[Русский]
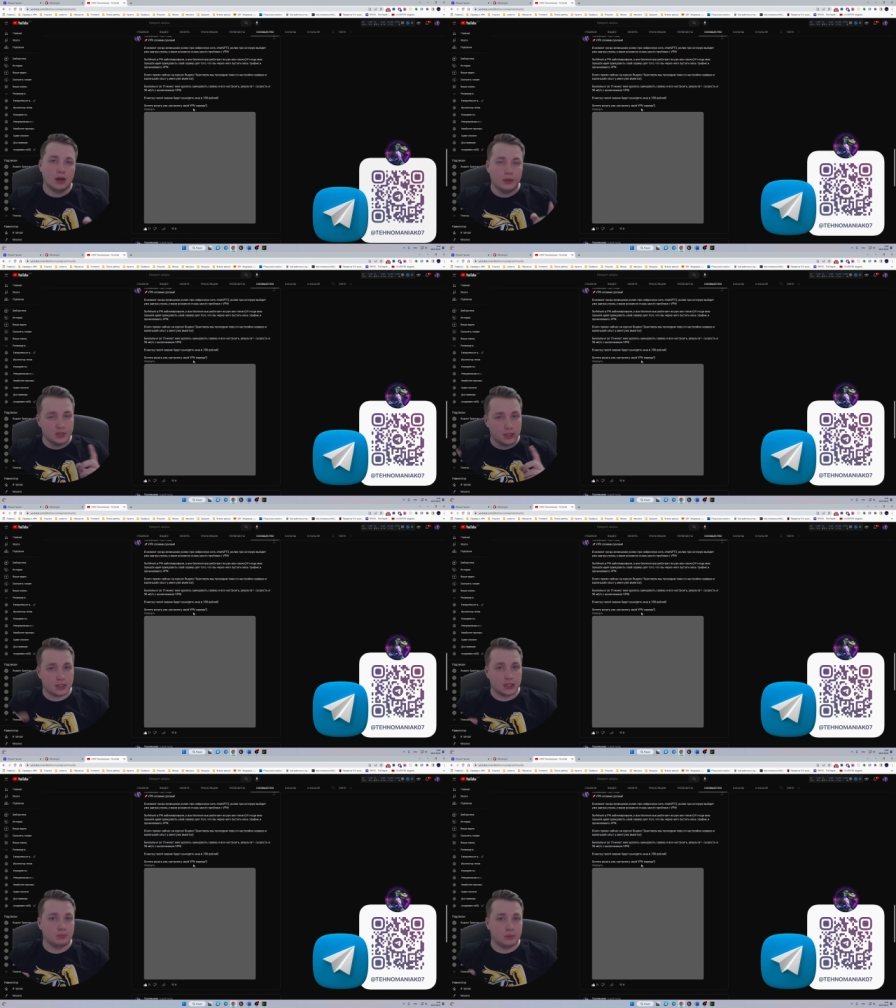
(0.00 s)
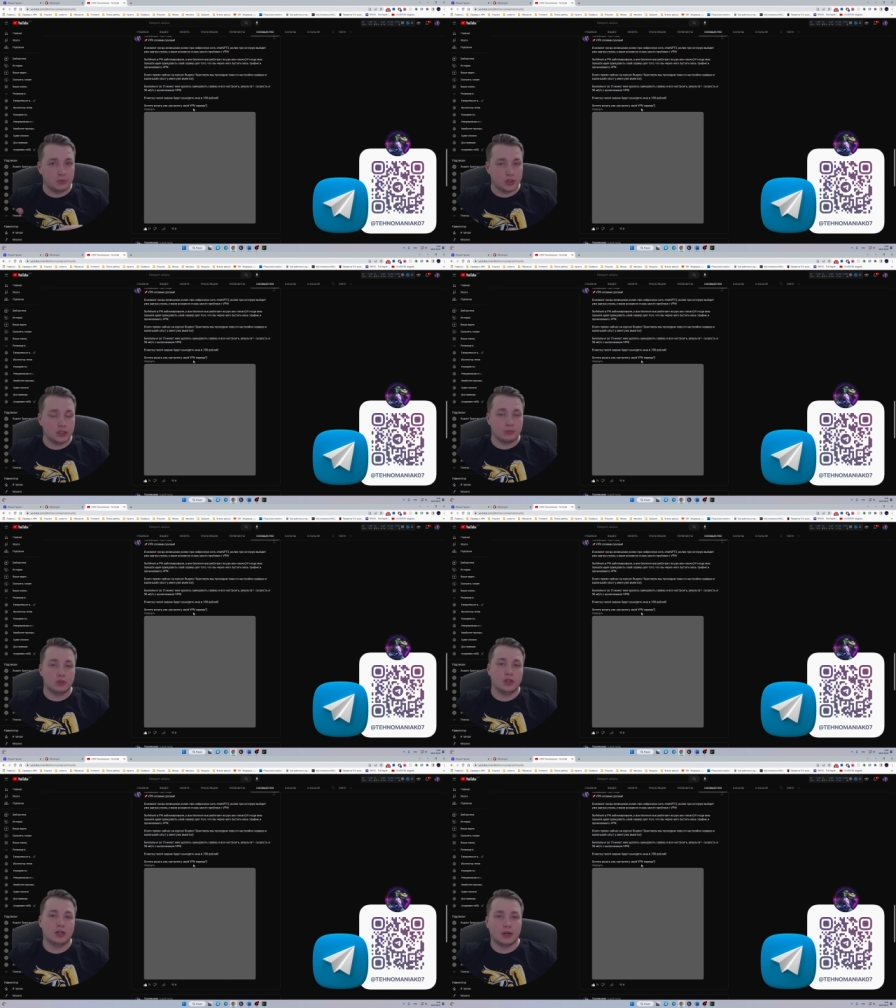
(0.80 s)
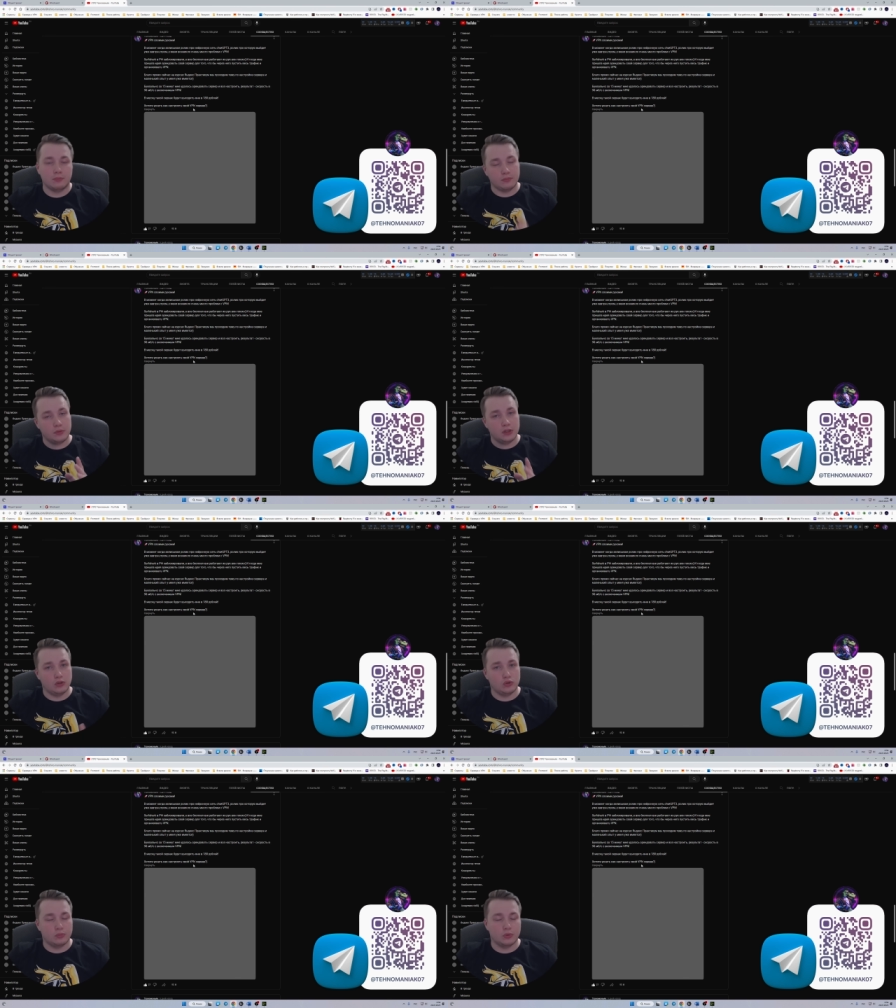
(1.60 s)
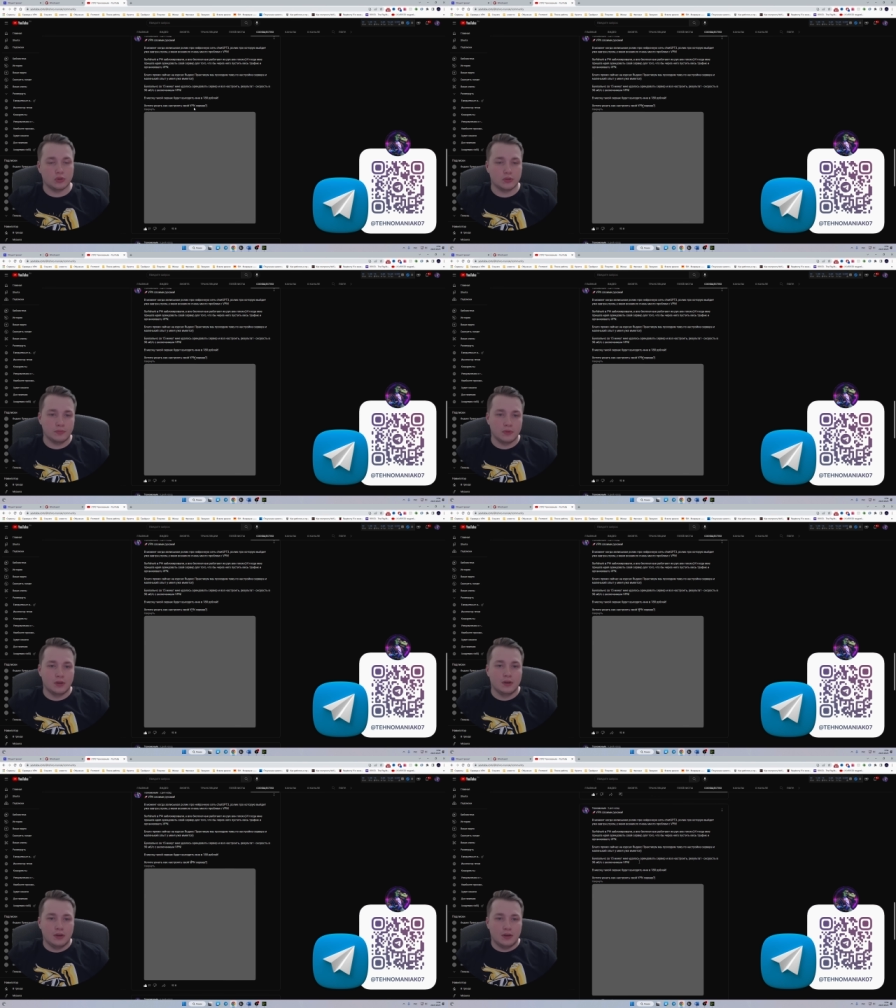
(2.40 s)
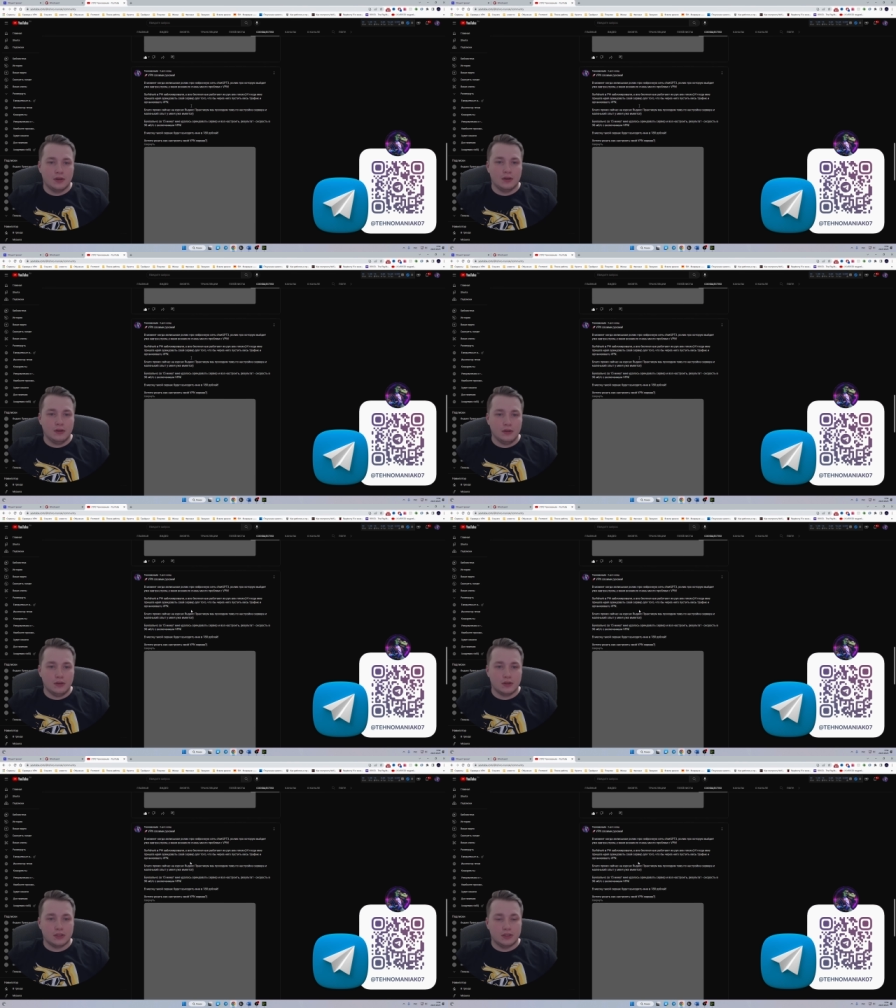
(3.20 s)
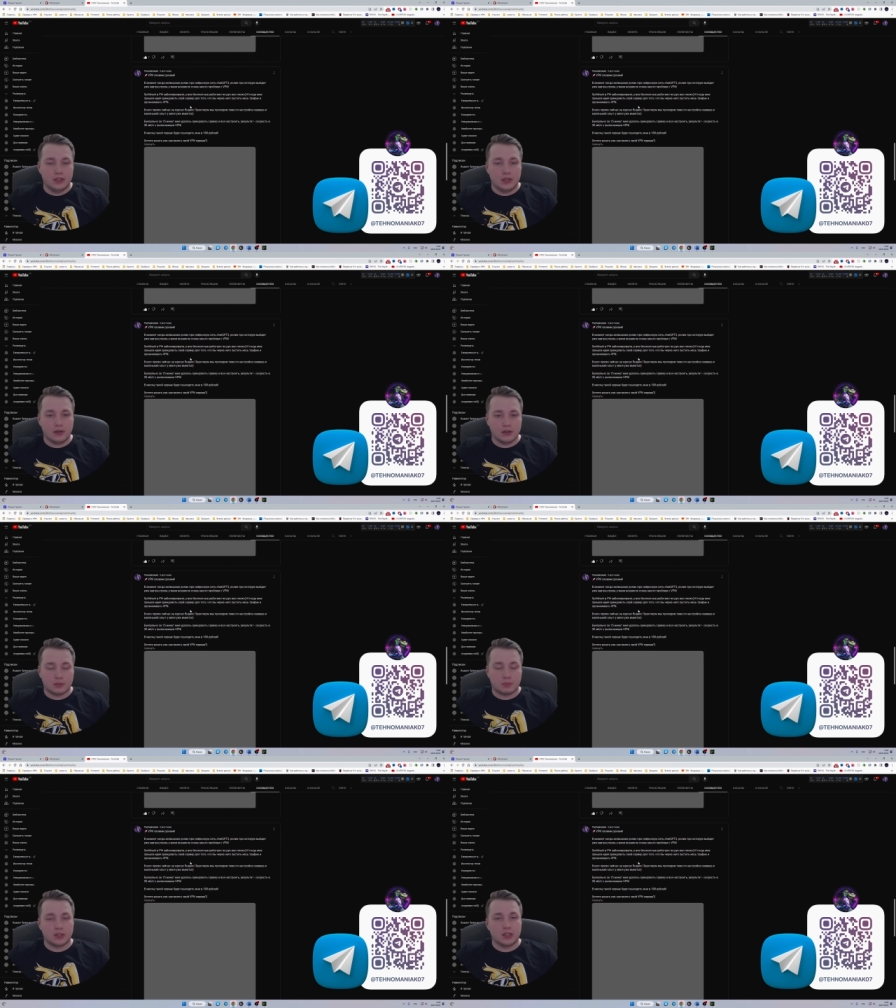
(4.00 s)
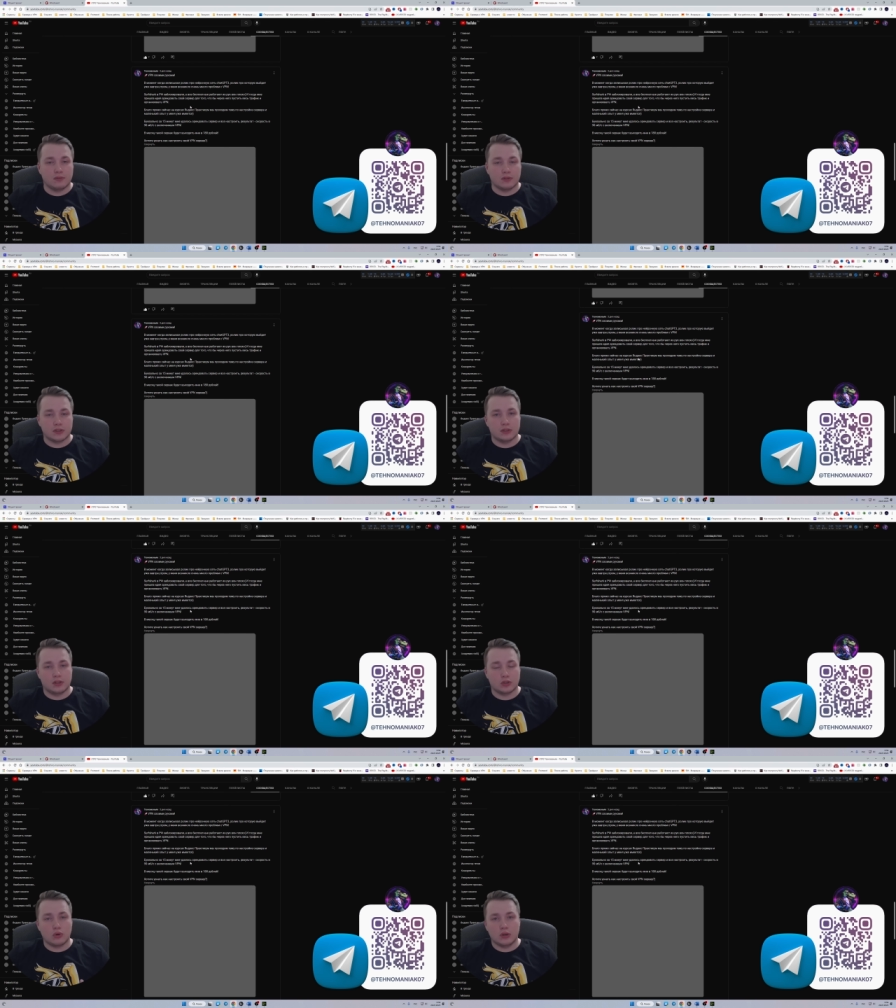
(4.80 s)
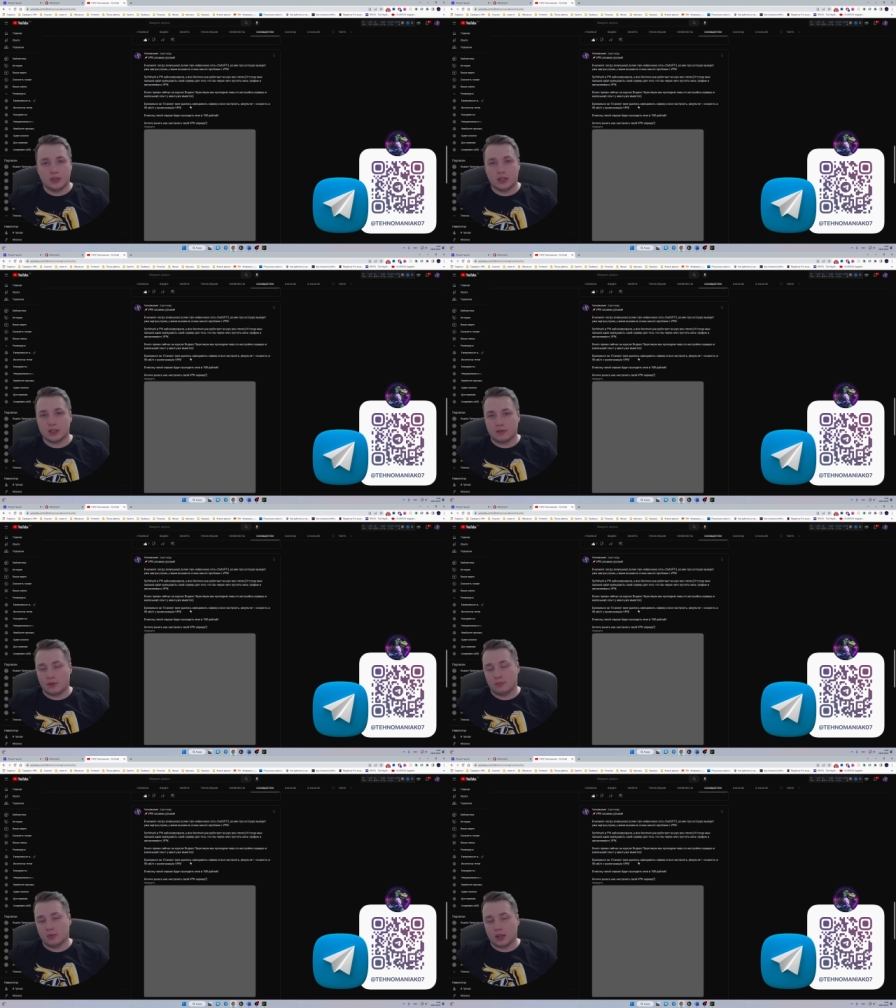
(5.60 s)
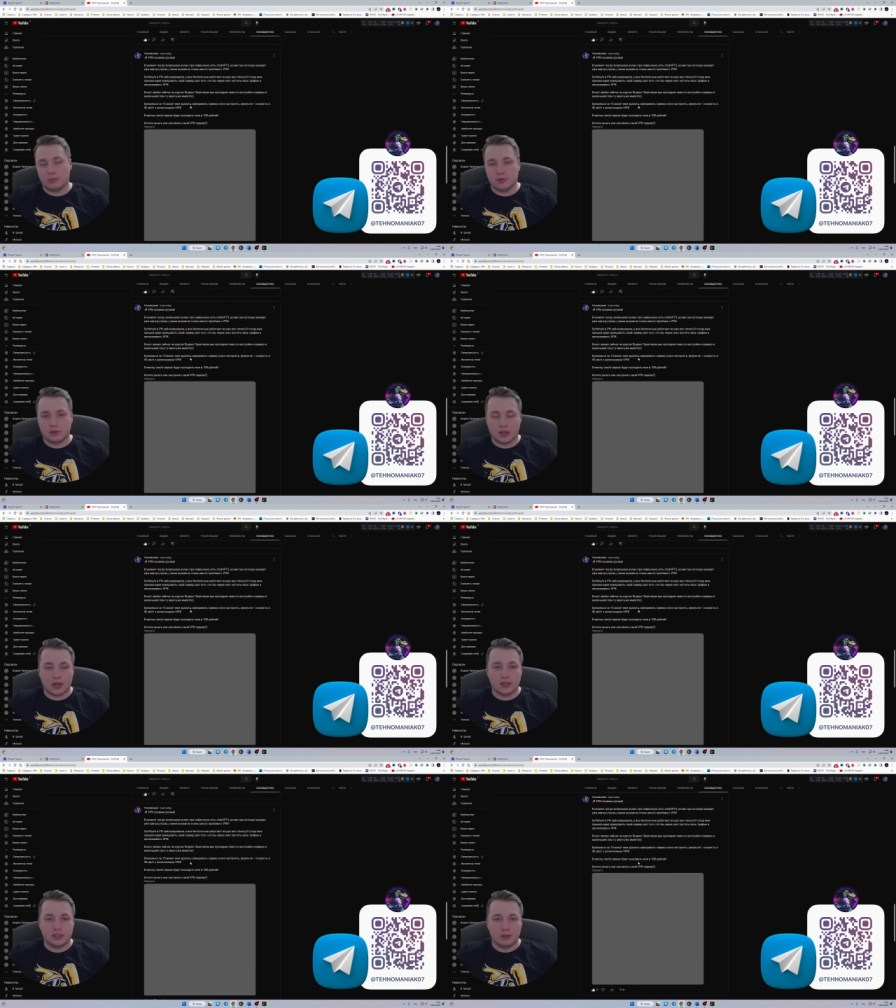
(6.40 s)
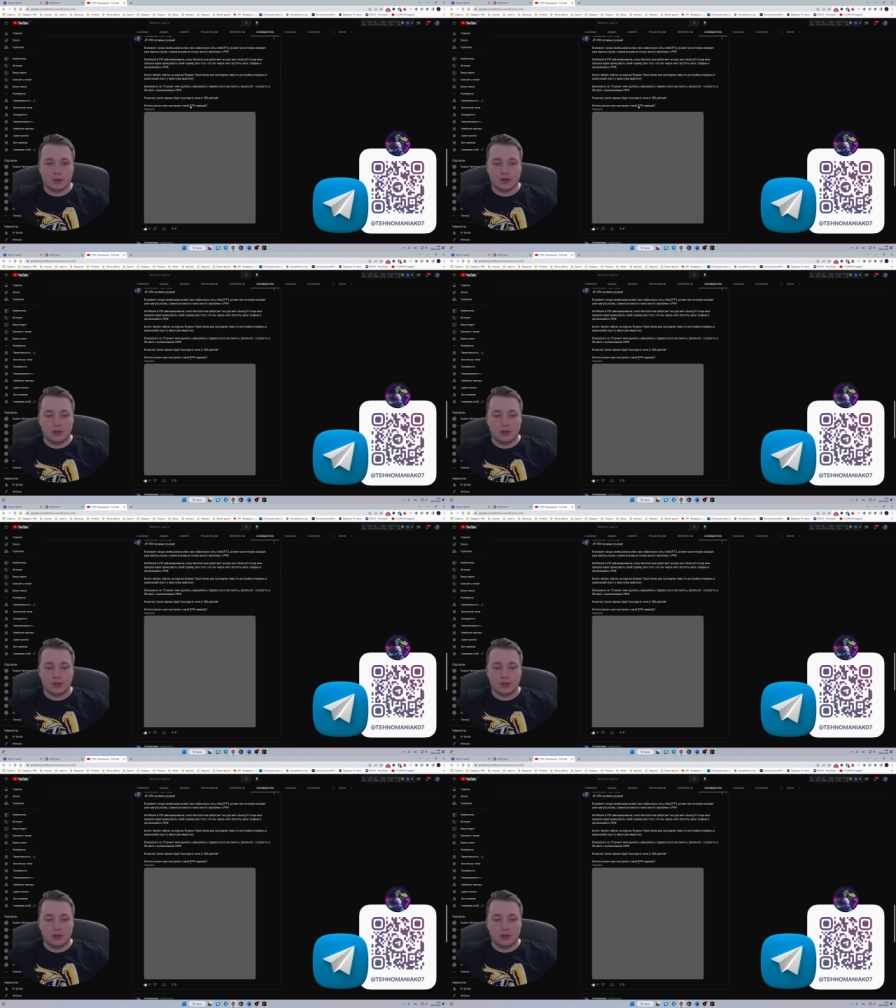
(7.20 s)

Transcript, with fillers: Обязательно, кстати, подпишись на мой Telegram и на YouTube тоже. Где спросил вас, насколько интересна вам была бы такая тема.